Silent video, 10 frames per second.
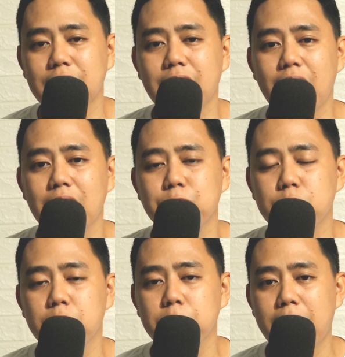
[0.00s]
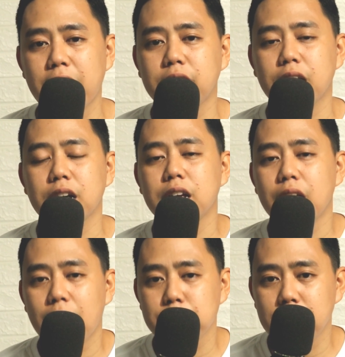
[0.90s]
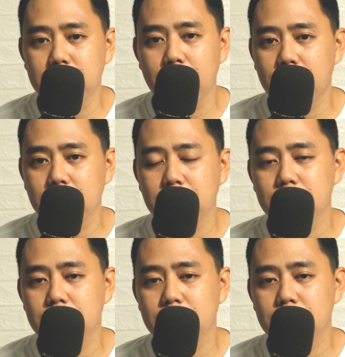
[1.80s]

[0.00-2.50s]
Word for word: kailangan mo magbayad ng amilyar,